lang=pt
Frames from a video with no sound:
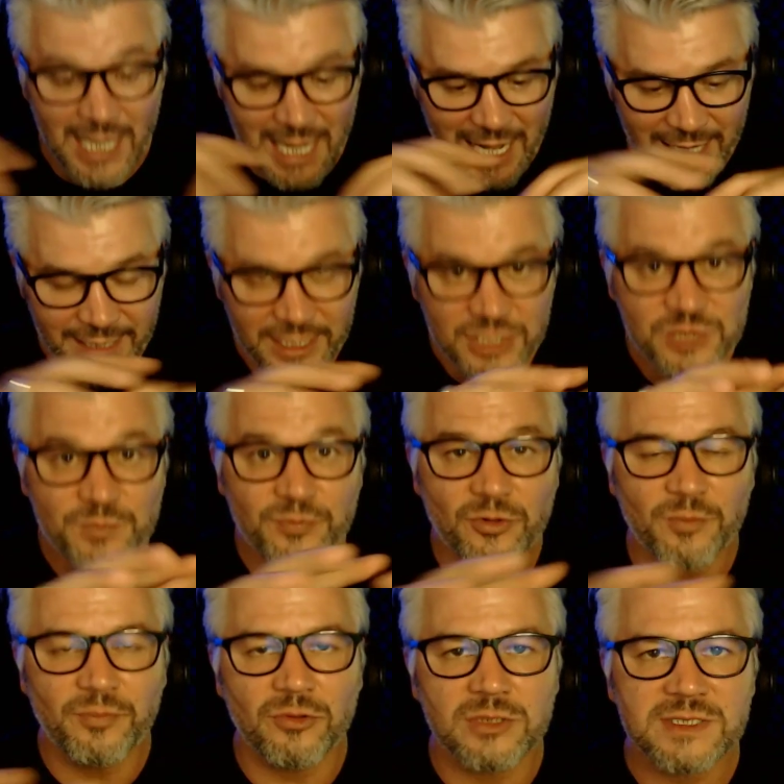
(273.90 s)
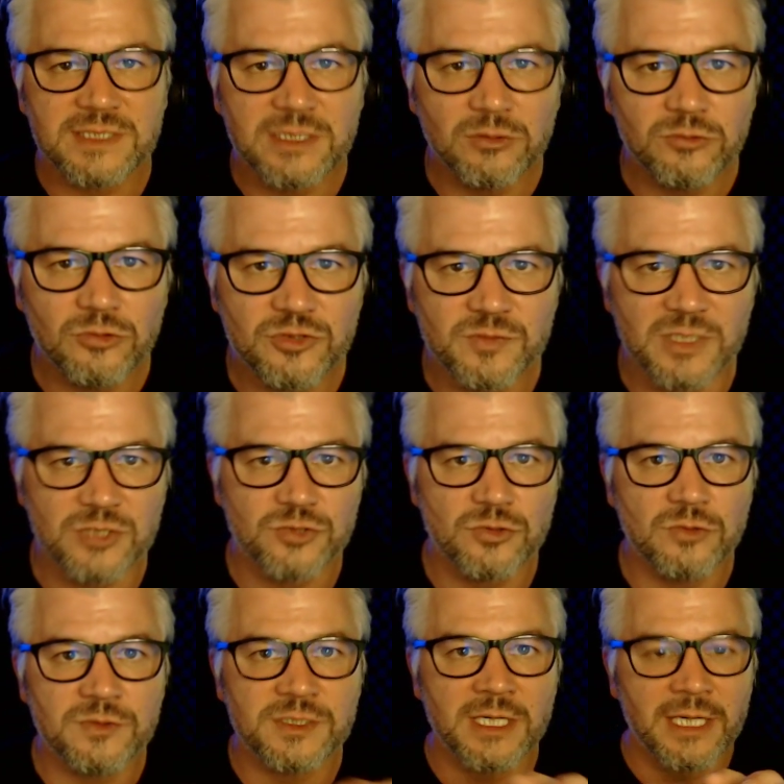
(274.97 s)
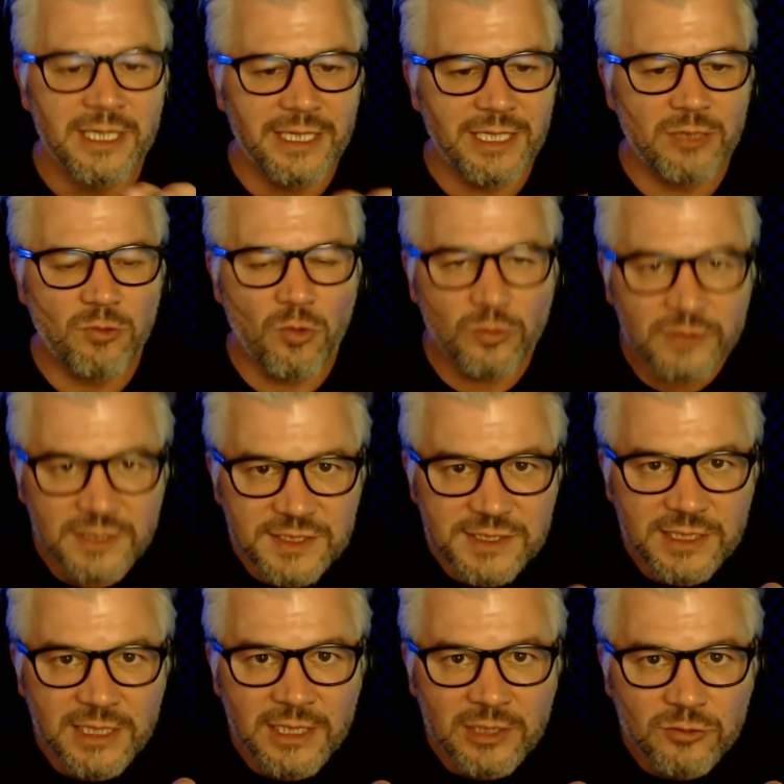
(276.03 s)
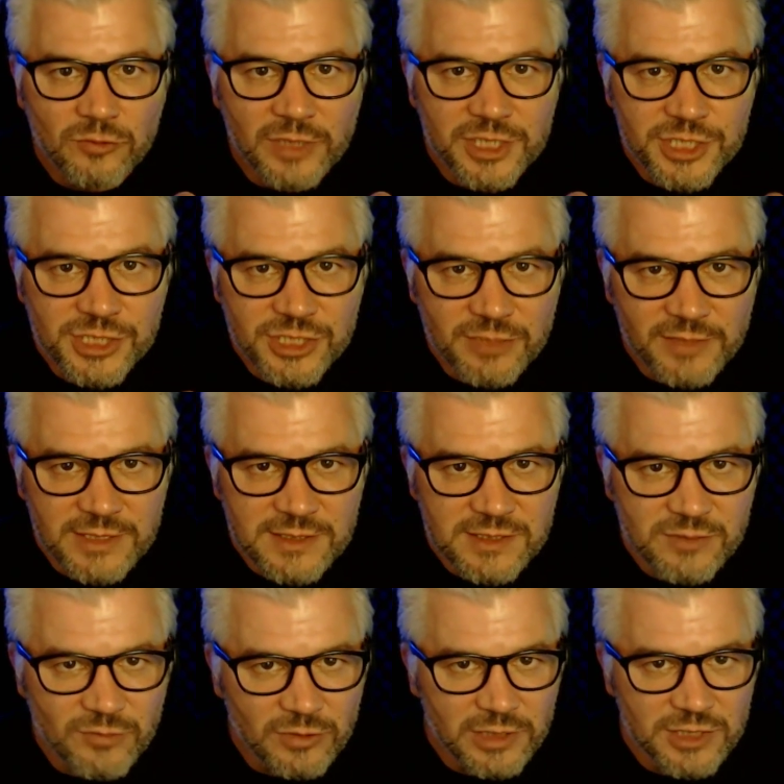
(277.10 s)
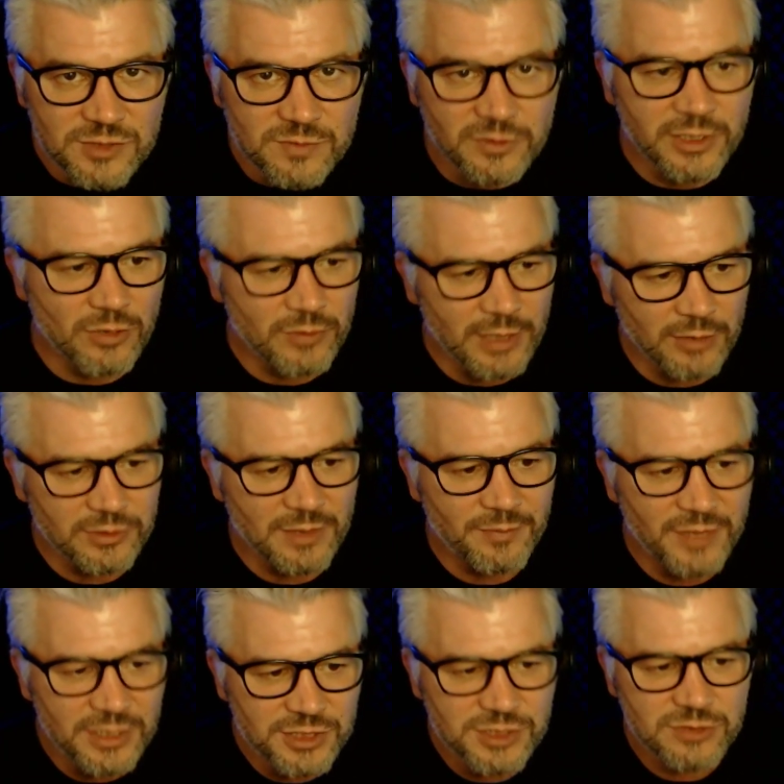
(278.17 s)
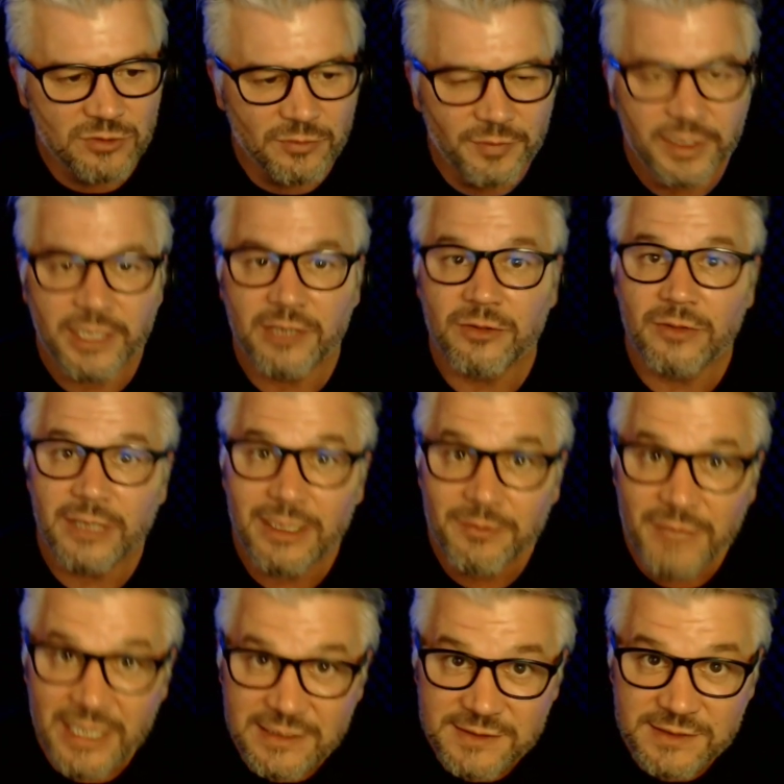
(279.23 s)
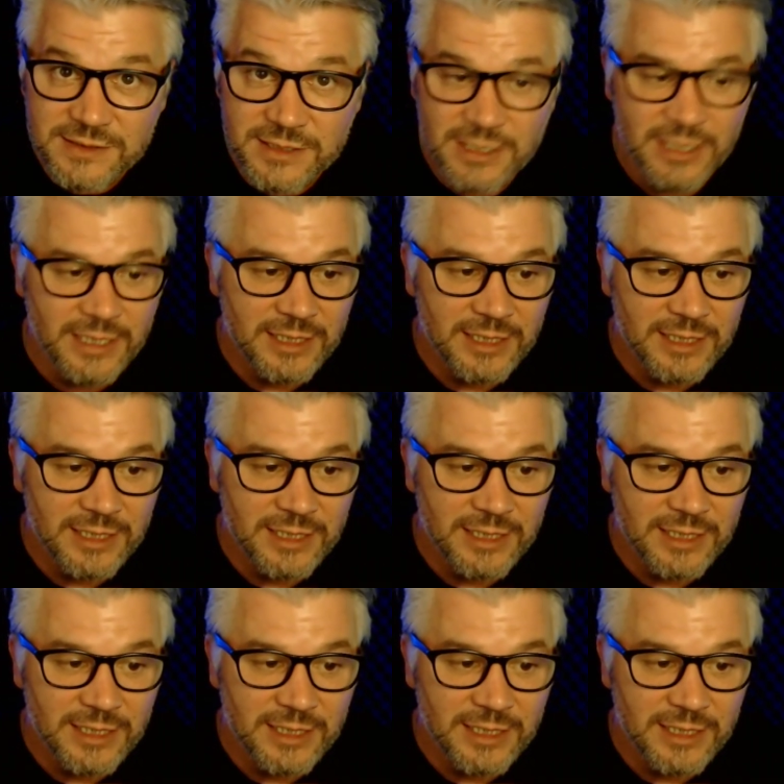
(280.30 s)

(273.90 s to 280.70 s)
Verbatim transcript: a grande proporção dos maçons encontra-se no que a gente chama de simbolismo, que é o grau de aprendiz, companheiro e mestre.